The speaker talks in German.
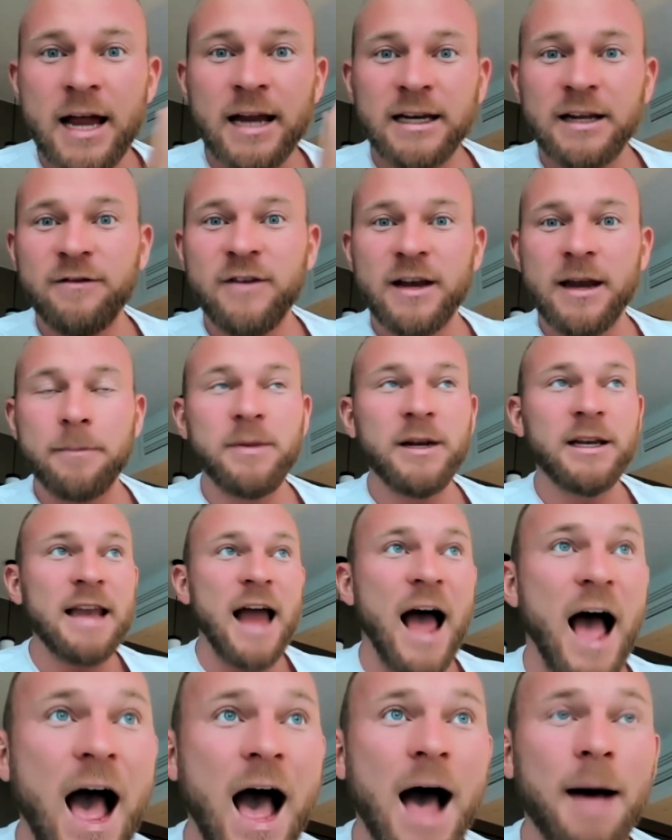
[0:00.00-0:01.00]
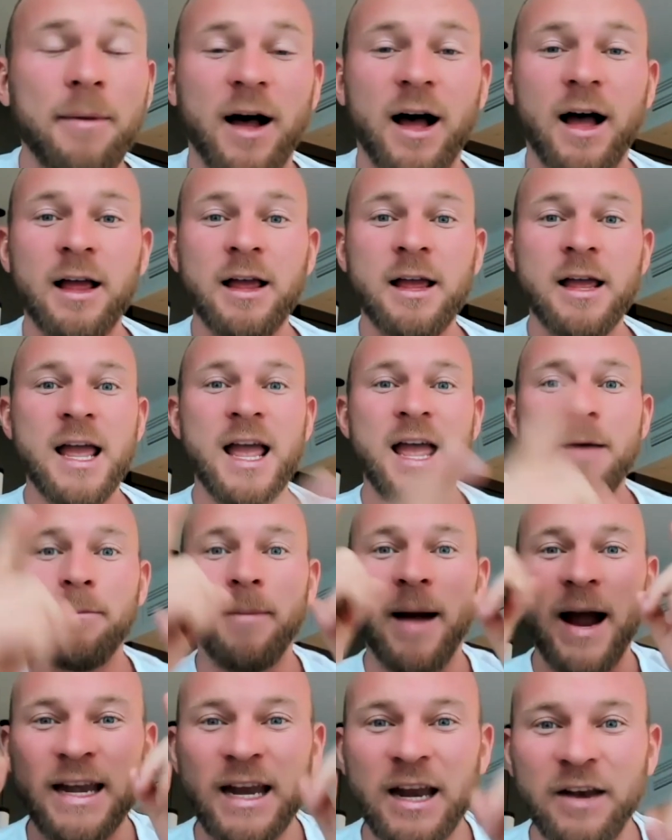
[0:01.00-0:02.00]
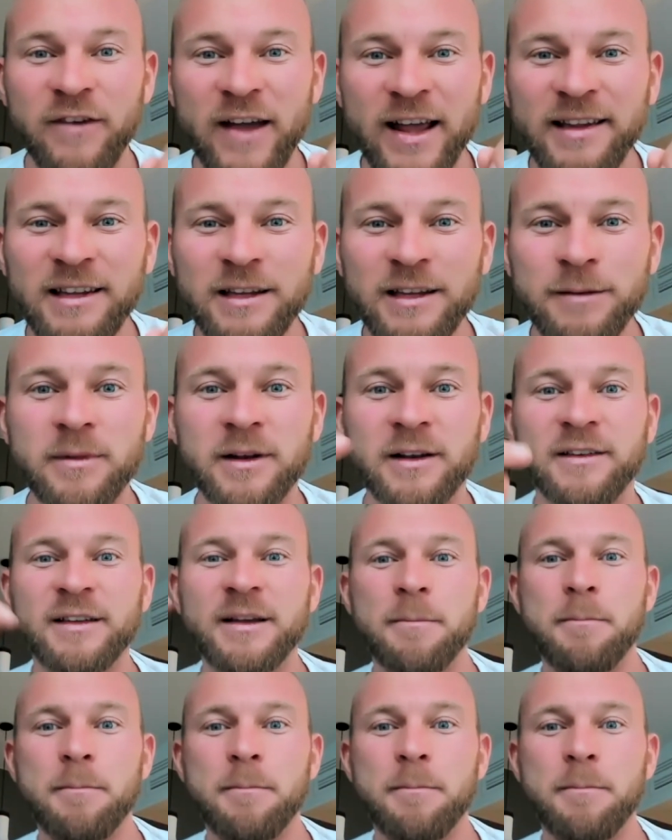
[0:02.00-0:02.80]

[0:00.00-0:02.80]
die wir da bieten, aber meine Investments